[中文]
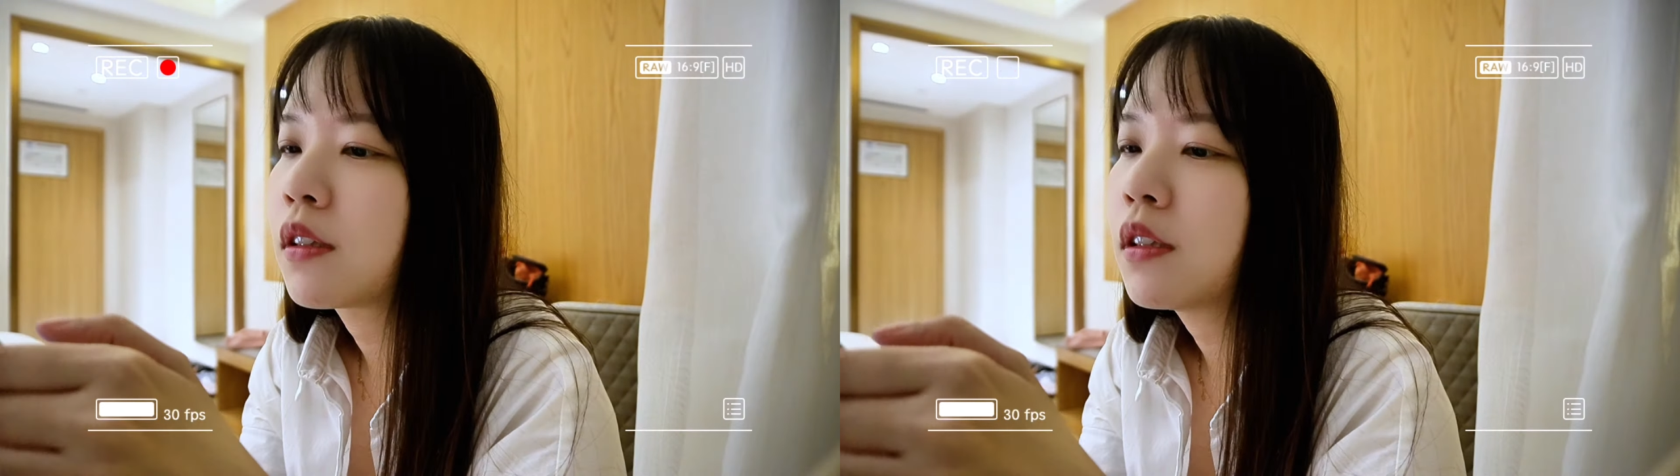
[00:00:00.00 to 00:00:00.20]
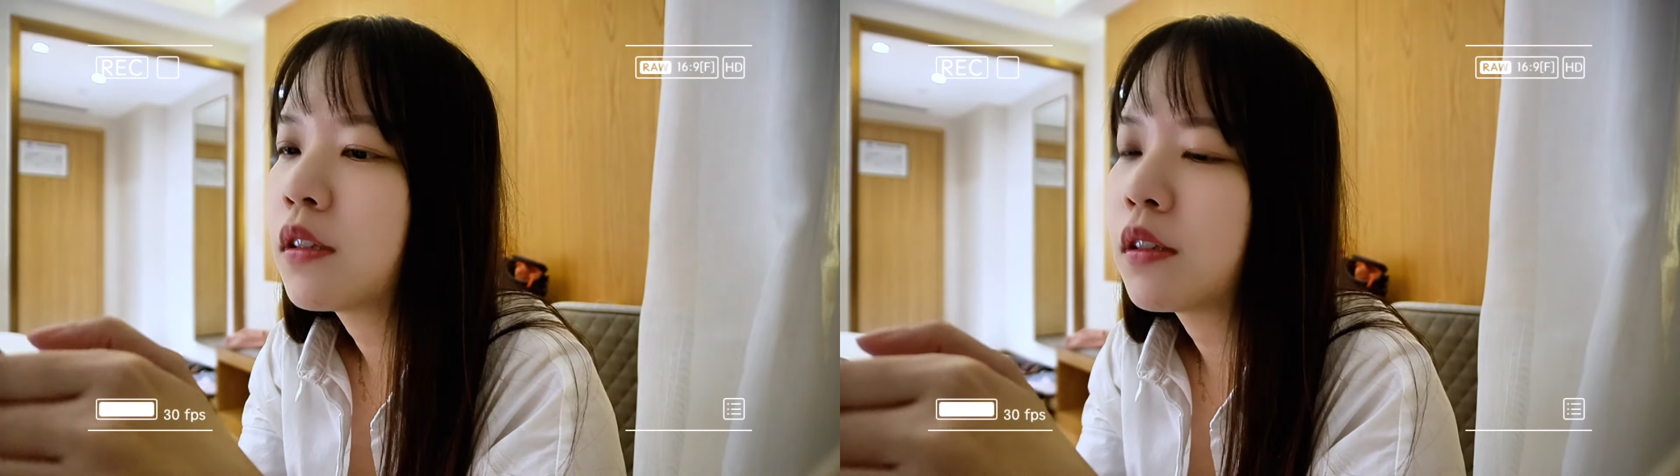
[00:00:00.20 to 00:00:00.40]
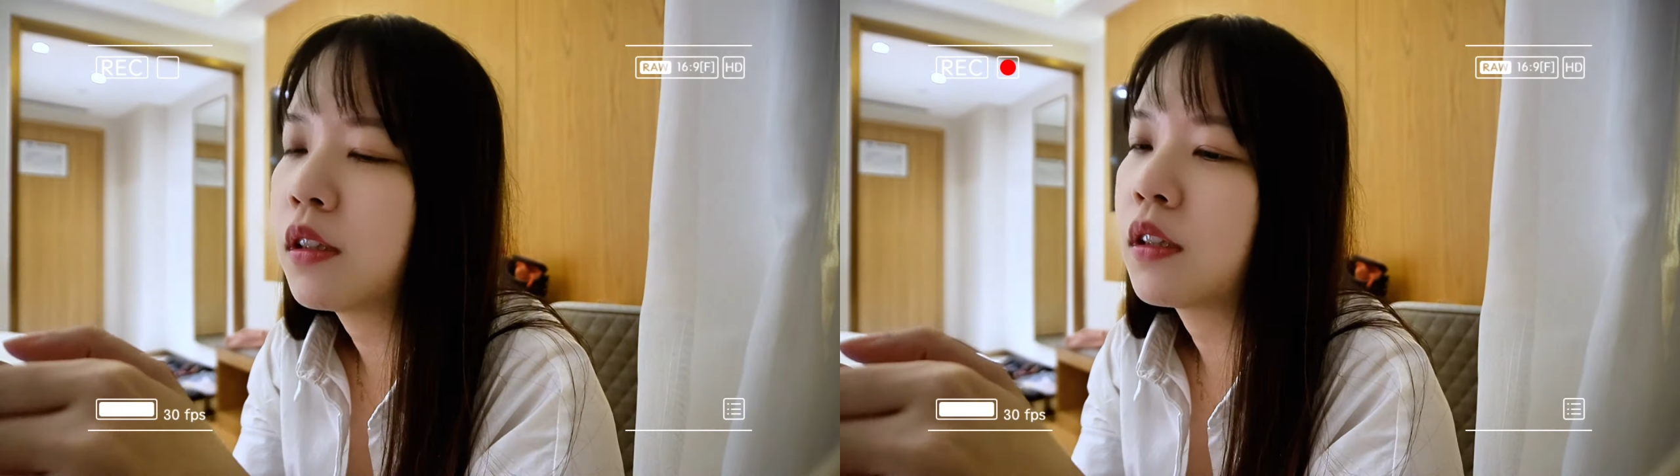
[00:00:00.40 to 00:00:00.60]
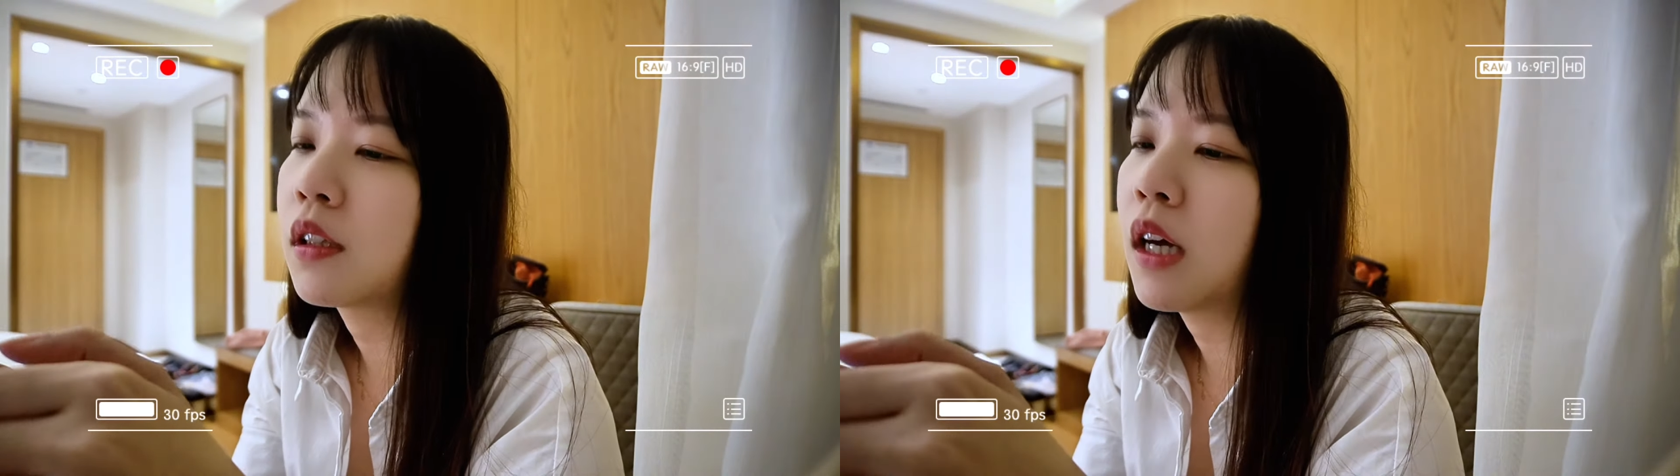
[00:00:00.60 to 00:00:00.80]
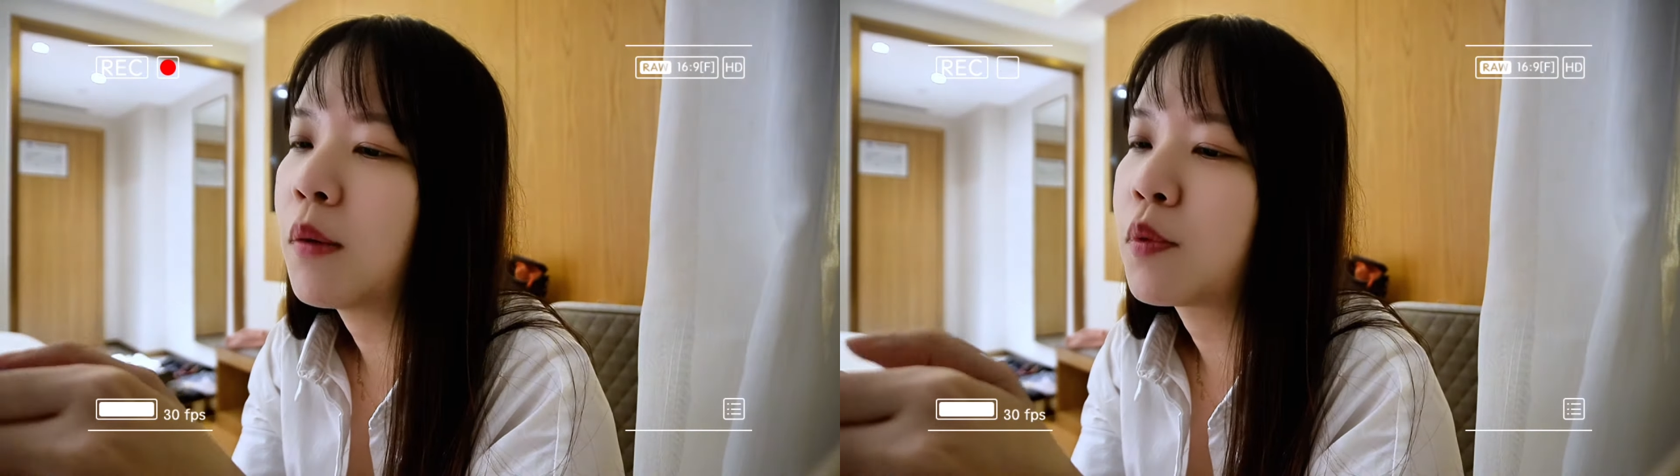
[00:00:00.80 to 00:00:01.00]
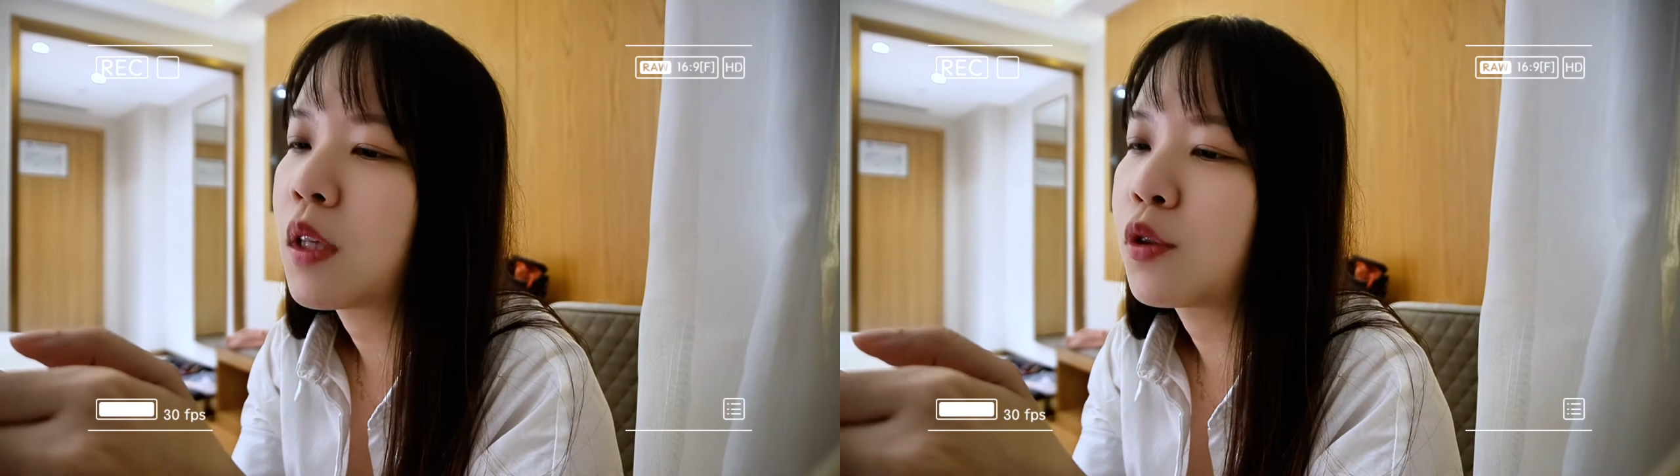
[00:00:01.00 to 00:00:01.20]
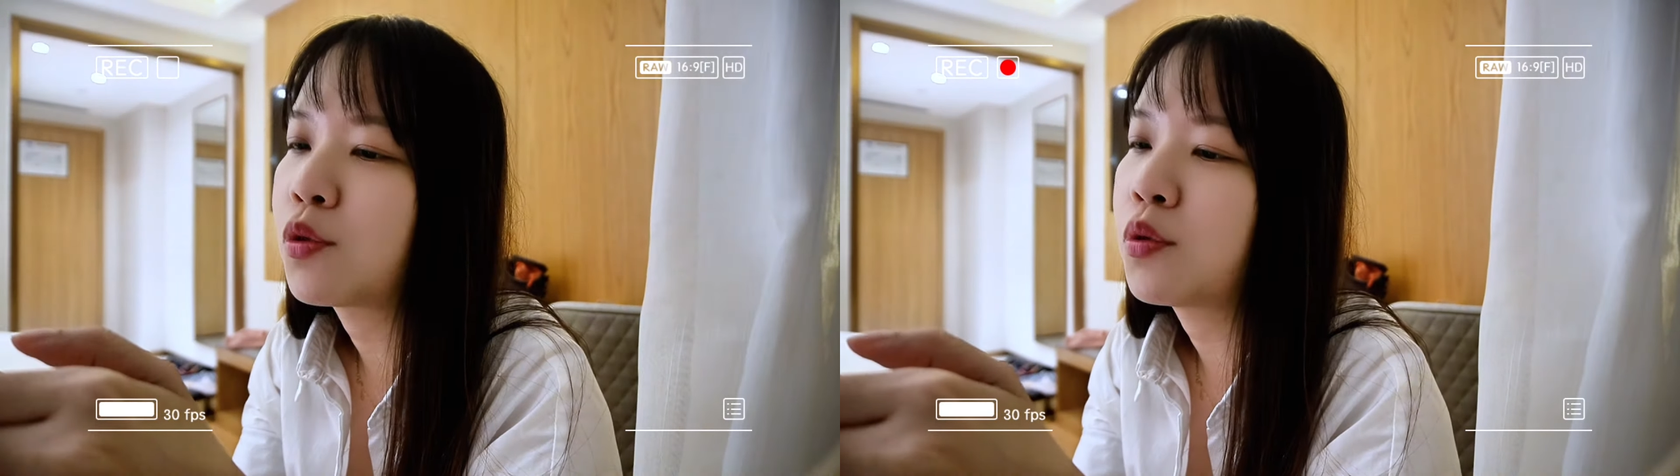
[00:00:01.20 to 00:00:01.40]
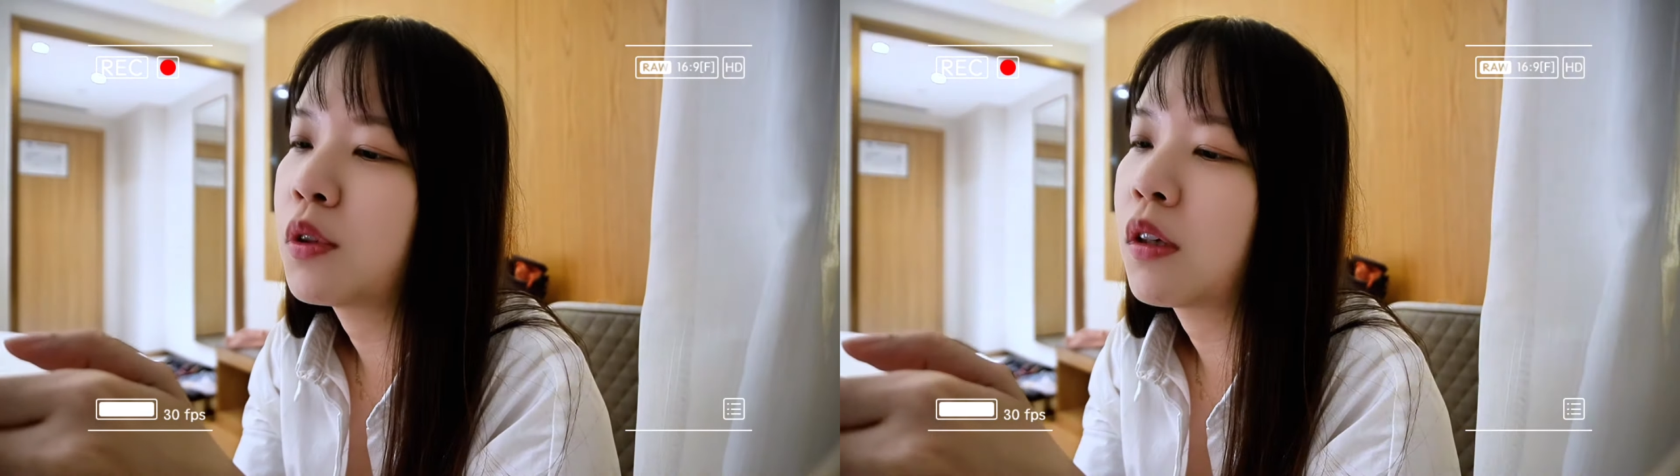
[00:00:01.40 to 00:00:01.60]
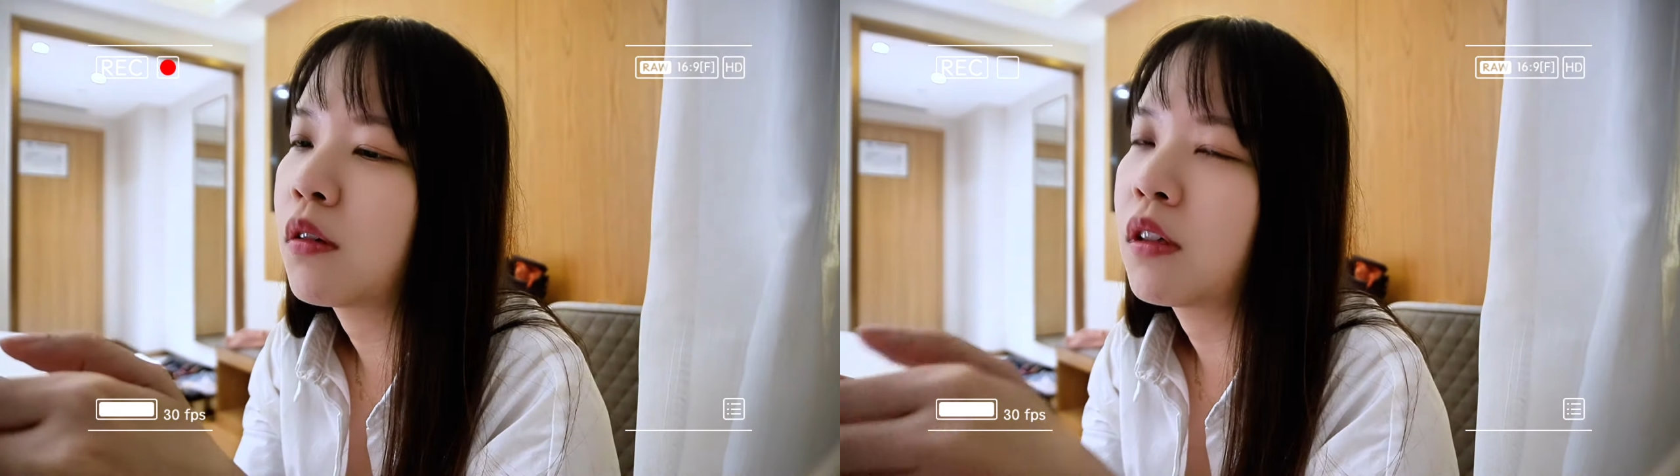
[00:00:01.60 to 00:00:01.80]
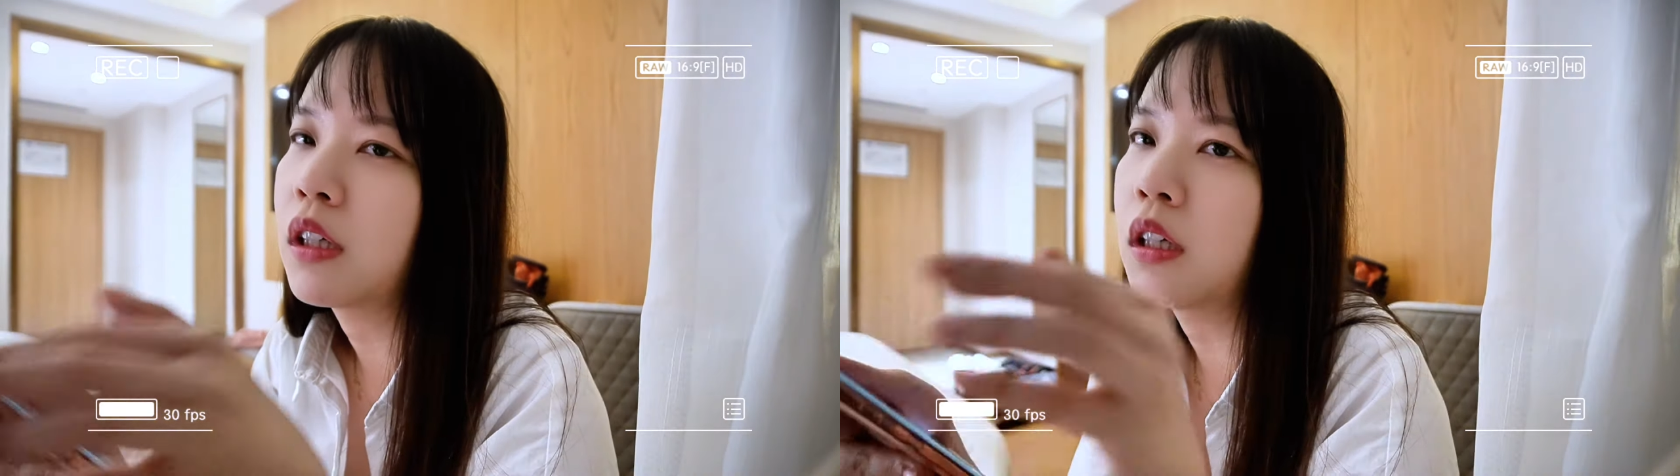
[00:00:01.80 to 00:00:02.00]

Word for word: 特定的 apps 它需要